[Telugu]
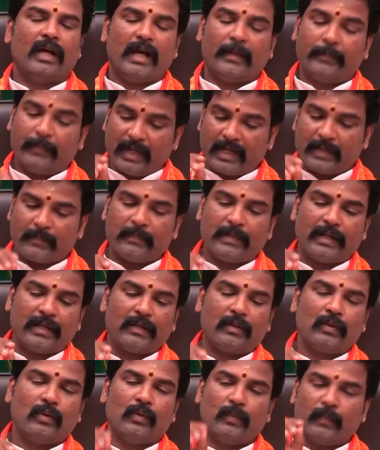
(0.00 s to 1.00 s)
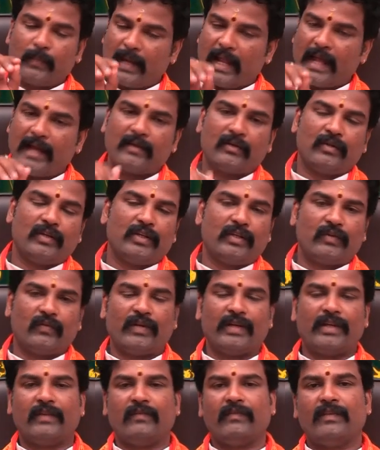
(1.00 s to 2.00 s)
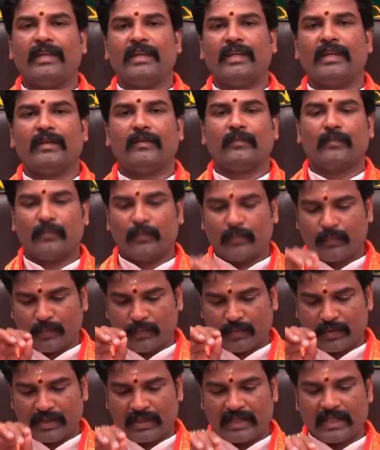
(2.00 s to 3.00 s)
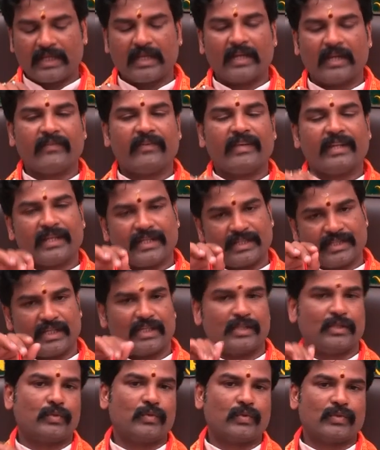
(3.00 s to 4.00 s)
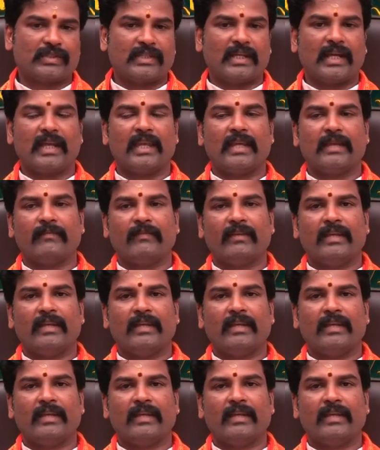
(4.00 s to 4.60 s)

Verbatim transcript: అపార్ట్మెంట్లు ప్లాట్లు ఇటువంటివి పూర్తిగా వీరికి చేతికొస్తాయి